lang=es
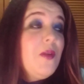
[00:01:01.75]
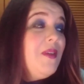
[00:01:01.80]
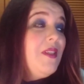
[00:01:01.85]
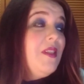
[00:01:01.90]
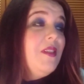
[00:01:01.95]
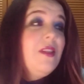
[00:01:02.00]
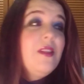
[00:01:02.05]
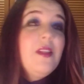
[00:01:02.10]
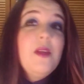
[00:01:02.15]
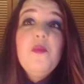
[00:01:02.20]
de
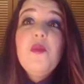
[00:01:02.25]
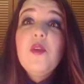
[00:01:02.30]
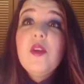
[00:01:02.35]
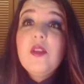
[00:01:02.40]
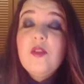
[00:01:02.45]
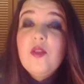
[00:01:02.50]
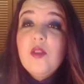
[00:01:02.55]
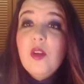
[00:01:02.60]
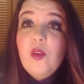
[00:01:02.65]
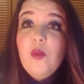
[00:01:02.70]
bastante tiempo
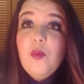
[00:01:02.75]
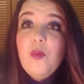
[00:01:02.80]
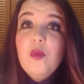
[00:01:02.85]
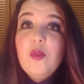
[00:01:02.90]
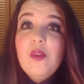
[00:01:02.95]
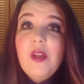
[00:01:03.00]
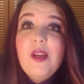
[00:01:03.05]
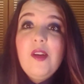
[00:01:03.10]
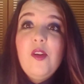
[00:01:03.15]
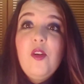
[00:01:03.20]
os traigo un
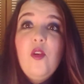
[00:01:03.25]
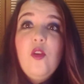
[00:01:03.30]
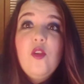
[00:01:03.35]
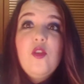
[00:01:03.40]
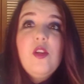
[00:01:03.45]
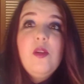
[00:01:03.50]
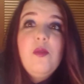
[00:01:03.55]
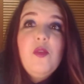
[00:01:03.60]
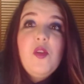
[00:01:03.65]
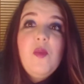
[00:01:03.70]
booktag con
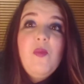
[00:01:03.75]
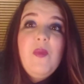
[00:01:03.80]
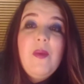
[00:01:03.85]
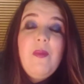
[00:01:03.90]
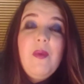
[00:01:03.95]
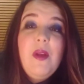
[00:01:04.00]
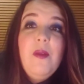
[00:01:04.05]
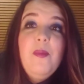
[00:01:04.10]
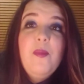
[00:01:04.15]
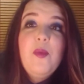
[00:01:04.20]
los libros en
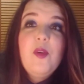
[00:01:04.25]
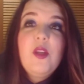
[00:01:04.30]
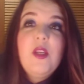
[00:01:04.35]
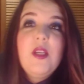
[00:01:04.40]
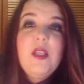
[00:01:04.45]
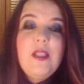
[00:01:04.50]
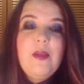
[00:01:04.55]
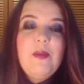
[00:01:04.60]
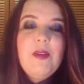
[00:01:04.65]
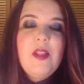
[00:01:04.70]
papel,
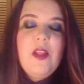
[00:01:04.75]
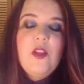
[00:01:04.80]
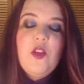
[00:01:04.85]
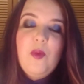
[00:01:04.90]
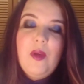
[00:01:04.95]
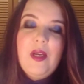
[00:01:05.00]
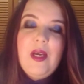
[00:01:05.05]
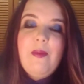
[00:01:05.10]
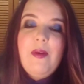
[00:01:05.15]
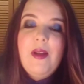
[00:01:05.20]
porque esta vez he dicho,
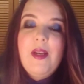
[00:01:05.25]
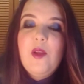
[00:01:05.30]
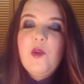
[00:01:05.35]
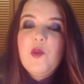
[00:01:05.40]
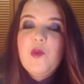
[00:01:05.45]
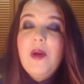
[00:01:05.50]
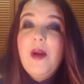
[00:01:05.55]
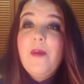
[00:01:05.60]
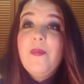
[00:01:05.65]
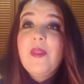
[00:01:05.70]
venga,
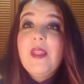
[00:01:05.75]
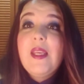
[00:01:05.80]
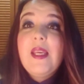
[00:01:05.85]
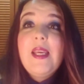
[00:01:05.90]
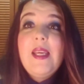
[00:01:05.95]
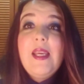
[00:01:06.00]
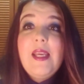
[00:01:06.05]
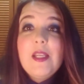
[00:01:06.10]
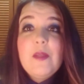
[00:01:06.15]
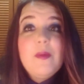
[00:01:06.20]
baneos, va.
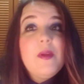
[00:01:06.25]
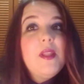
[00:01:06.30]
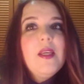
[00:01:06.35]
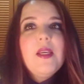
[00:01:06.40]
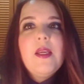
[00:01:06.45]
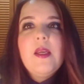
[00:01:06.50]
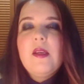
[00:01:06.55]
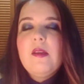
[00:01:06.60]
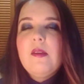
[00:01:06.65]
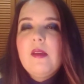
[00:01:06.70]
Y es
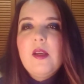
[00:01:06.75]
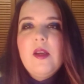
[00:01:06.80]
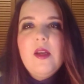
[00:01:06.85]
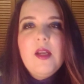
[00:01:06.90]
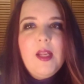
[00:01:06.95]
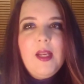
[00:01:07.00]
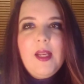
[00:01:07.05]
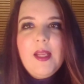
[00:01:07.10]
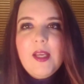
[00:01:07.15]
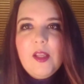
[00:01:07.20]
verdad que
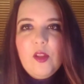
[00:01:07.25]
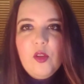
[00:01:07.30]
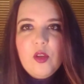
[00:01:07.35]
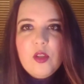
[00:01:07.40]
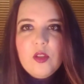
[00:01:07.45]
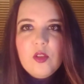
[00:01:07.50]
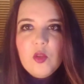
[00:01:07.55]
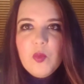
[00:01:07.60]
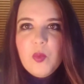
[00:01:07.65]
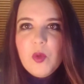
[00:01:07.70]
he elegido
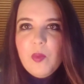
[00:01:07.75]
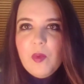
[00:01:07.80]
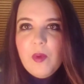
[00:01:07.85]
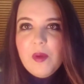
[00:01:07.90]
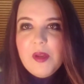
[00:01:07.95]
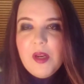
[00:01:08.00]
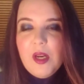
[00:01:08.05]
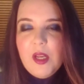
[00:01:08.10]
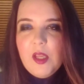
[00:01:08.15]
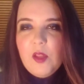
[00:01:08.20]
estos, pero
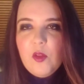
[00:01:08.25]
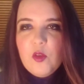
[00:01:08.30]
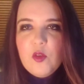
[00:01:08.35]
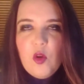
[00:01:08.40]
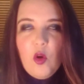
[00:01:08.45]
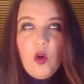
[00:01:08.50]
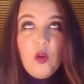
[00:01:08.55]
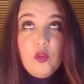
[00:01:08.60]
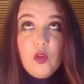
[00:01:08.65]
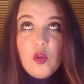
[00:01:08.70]
he elegido
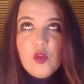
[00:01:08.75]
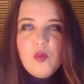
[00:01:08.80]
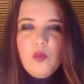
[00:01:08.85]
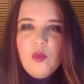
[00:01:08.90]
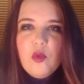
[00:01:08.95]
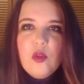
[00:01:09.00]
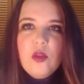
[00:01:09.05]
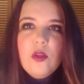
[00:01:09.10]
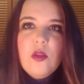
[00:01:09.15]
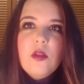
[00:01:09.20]
otros
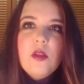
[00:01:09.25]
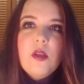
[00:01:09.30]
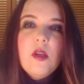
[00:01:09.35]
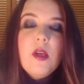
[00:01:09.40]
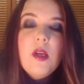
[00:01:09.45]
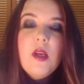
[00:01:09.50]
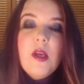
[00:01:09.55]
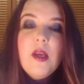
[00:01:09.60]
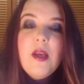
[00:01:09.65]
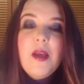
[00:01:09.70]
muchos.
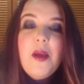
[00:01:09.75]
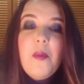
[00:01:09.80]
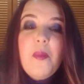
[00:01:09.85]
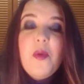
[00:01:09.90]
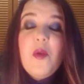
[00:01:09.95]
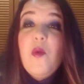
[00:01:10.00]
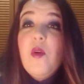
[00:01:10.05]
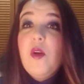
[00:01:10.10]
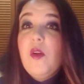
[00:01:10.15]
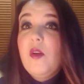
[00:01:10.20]

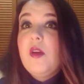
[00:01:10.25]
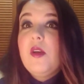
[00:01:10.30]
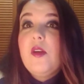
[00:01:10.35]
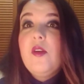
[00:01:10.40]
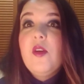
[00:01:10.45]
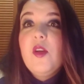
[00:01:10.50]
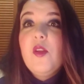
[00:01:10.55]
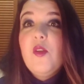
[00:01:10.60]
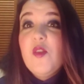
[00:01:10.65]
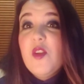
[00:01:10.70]
Pero bueno, he
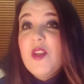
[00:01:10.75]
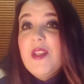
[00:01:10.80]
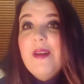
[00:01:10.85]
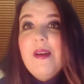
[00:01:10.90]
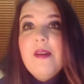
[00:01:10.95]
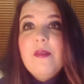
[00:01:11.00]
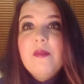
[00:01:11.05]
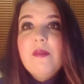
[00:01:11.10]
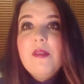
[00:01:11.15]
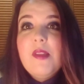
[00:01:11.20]
cogido los que
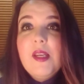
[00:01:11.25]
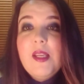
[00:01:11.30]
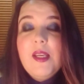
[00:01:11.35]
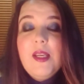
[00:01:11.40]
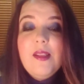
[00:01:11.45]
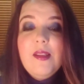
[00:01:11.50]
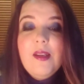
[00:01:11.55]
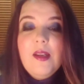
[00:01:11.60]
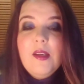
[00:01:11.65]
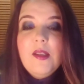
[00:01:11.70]
estaban
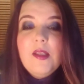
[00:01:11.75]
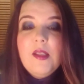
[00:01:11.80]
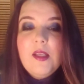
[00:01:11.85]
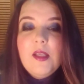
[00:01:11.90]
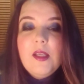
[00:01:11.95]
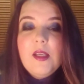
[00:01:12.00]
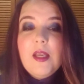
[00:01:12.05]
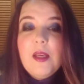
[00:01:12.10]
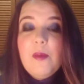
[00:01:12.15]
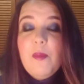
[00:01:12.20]
cerquita
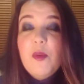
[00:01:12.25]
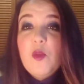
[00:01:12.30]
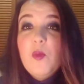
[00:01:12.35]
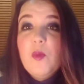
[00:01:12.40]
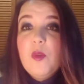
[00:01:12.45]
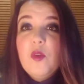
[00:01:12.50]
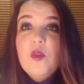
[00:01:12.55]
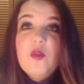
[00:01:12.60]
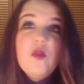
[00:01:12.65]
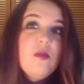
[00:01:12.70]
y que más o
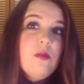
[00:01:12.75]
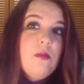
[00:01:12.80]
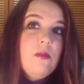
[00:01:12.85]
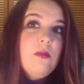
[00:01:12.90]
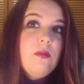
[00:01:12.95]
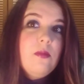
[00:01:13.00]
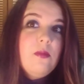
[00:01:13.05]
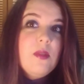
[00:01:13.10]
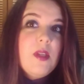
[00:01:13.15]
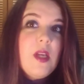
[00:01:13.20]
menos
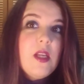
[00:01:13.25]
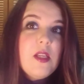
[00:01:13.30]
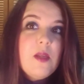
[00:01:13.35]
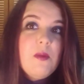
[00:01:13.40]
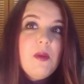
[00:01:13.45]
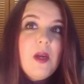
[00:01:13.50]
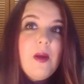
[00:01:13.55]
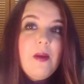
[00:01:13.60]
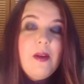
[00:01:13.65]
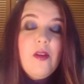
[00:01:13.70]
mm, se
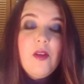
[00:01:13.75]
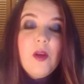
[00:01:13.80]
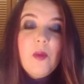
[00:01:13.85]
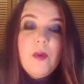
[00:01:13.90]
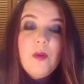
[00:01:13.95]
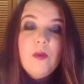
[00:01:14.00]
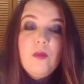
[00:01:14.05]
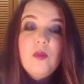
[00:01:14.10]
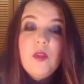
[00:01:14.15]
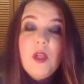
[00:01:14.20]
asemejaban a lo que
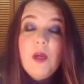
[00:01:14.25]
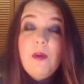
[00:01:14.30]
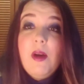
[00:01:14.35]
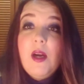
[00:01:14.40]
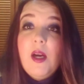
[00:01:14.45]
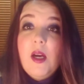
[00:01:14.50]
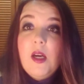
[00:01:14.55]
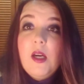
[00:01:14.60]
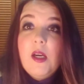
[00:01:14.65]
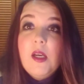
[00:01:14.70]

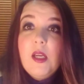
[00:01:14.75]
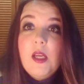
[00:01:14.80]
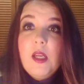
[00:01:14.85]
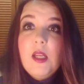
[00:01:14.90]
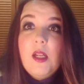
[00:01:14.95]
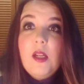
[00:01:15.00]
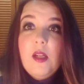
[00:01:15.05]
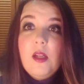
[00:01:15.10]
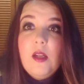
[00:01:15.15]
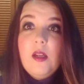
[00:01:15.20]
preguntaba
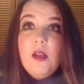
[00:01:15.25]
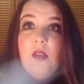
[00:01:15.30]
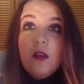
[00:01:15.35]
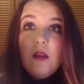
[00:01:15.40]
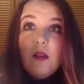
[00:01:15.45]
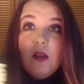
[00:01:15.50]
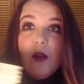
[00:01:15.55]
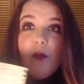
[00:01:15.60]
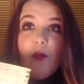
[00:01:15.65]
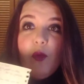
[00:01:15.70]

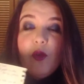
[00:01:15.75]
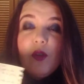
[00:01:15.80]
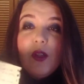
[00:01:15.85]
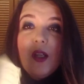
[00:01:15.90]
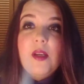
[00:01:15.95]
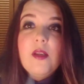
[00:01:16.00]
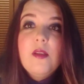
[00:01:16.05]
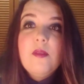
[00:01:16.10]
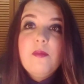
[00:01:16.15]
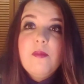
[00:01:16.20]
el,
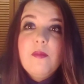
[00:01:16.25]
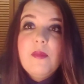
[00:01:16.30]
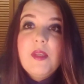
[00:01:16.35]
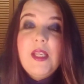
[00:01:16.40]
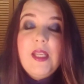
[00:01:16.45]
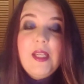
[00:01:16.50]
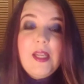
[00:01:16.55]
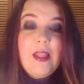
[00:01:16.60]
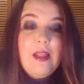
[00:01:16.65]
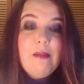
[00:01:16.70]
BookTag.
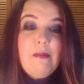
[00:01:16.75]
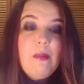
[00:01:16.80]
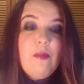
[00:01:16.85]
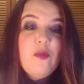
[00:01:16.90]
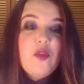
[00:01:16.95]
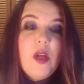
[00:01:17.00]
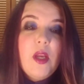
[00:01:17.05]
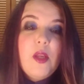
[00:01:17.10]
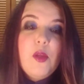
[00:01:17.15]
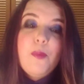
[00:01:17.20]
Y nada,
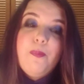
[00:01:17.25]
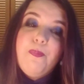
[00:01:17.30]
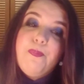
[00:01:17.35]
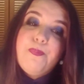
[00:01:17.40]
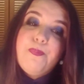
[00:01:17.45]
vamos a ello.